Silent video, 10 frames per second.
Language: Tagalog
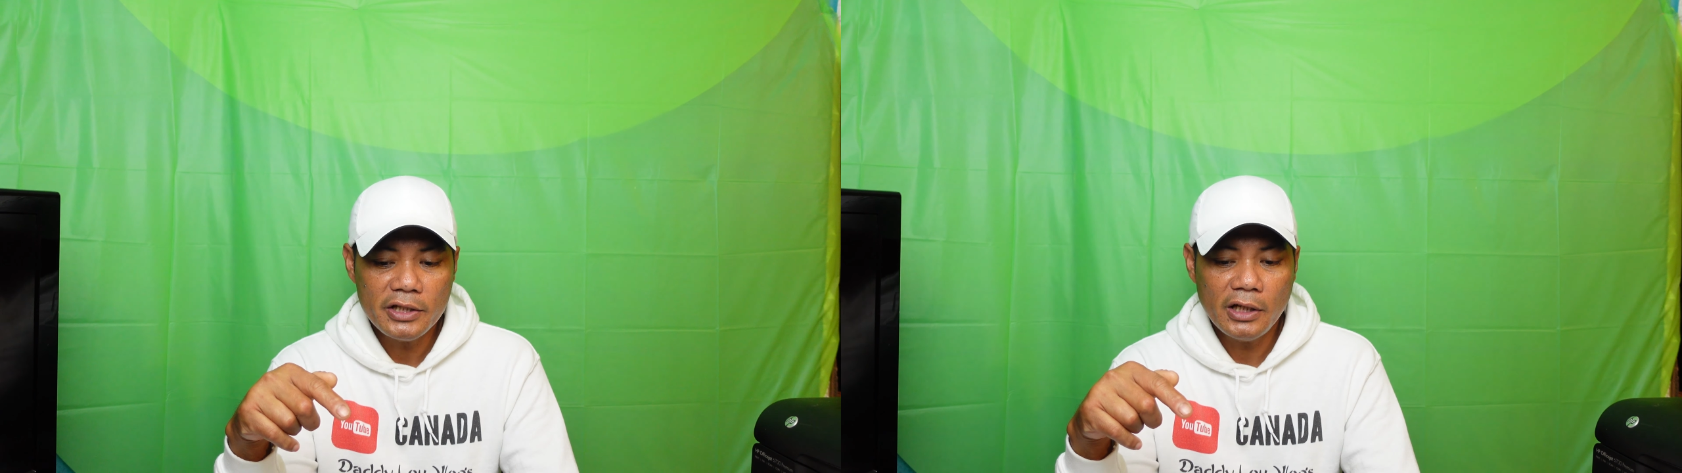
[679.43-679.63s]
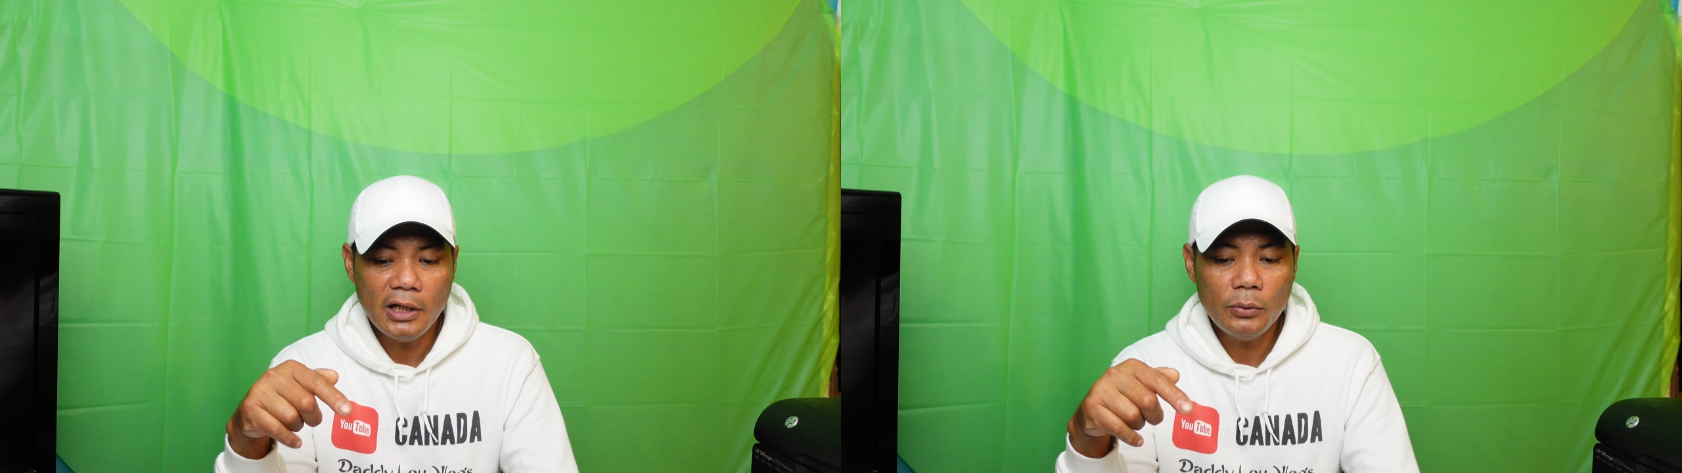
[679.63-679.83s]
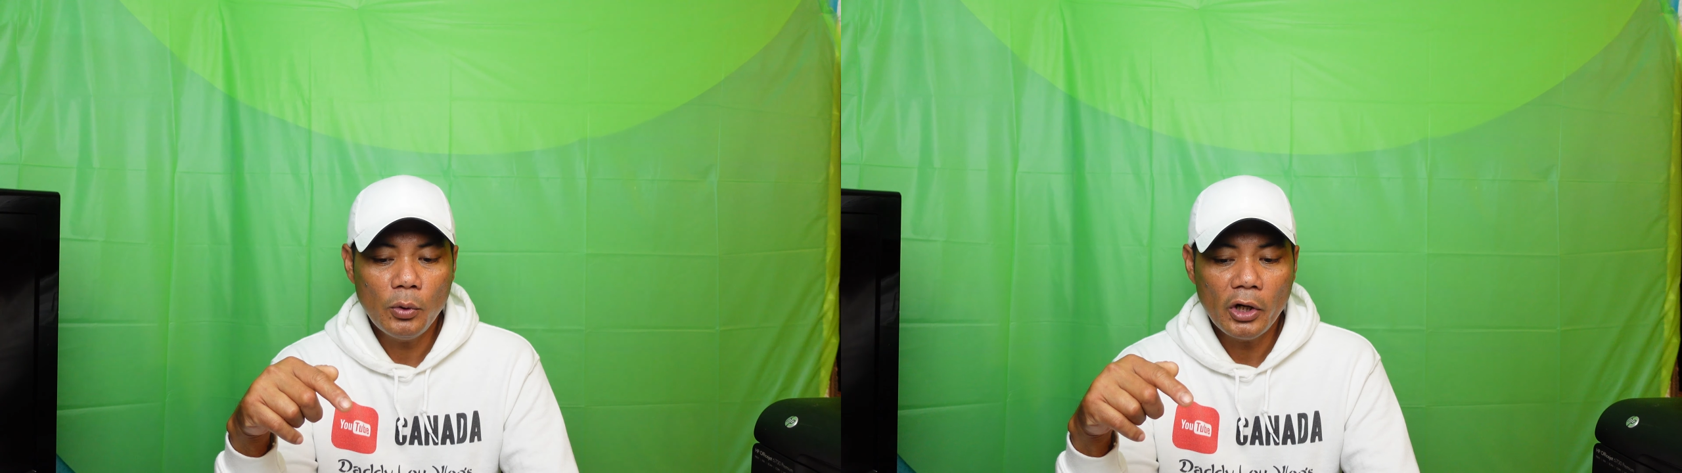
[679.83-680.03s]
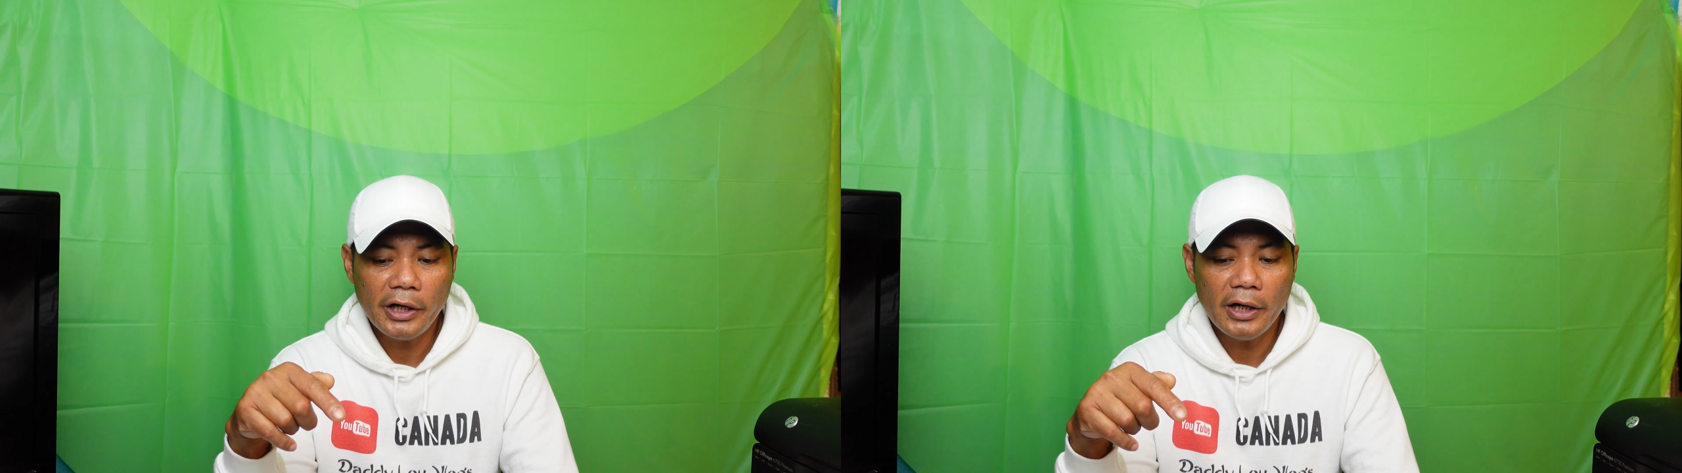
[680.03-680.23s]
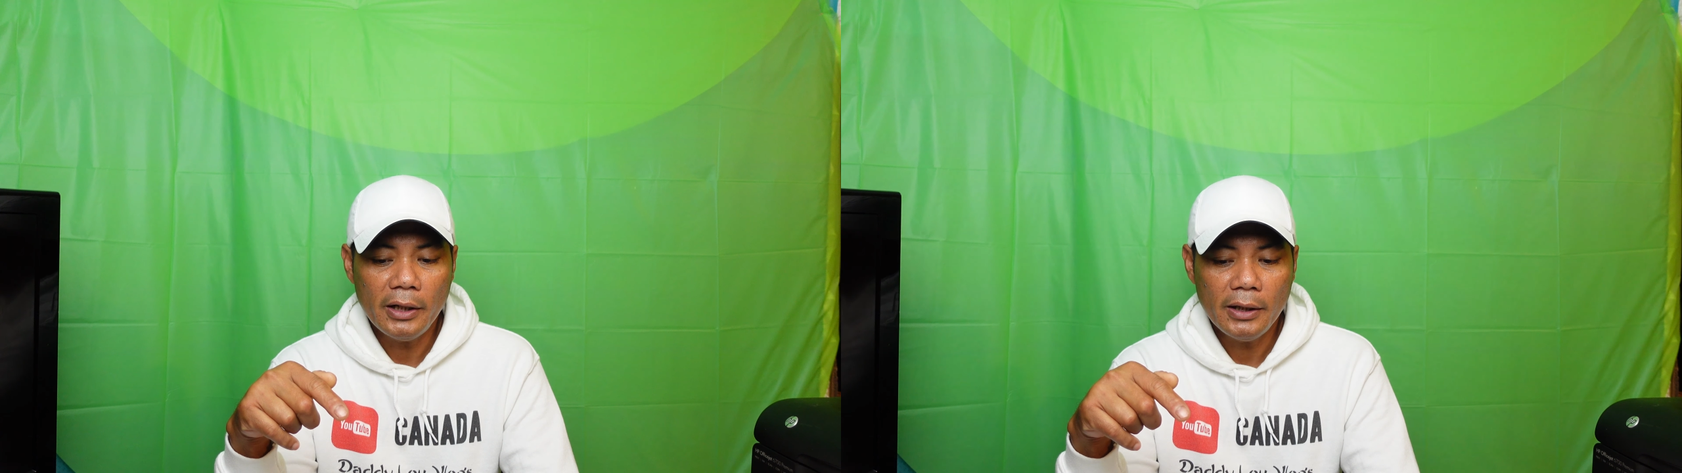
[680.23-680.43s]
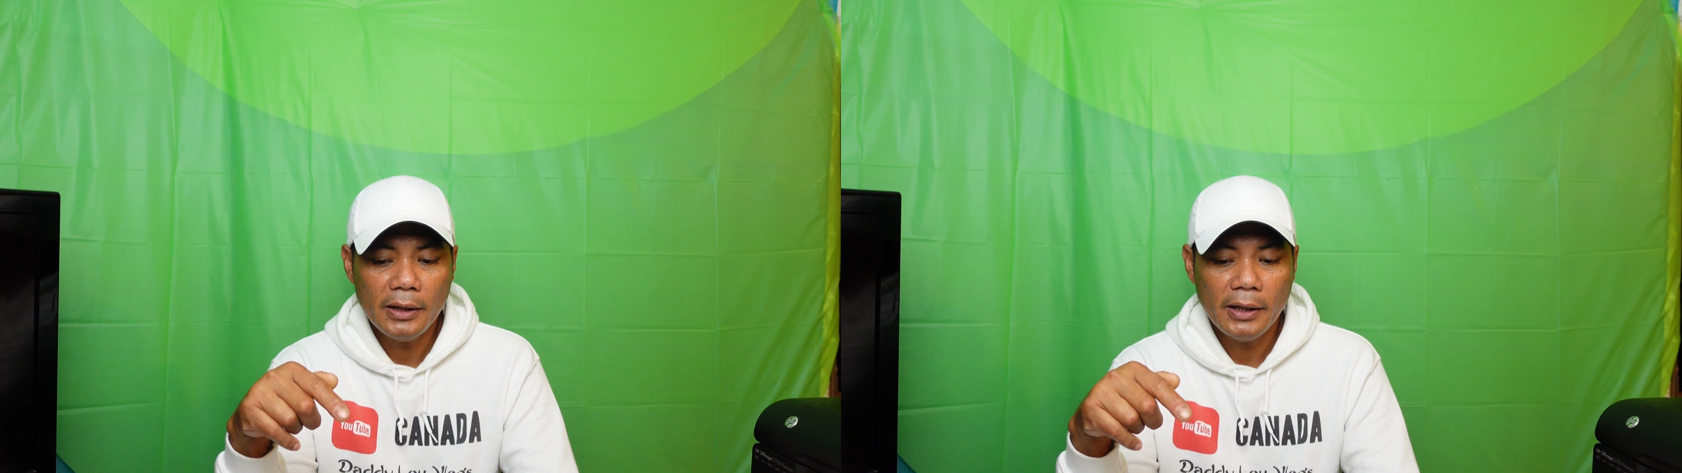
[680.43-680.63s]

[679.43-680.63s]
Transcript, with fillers: skilled worker.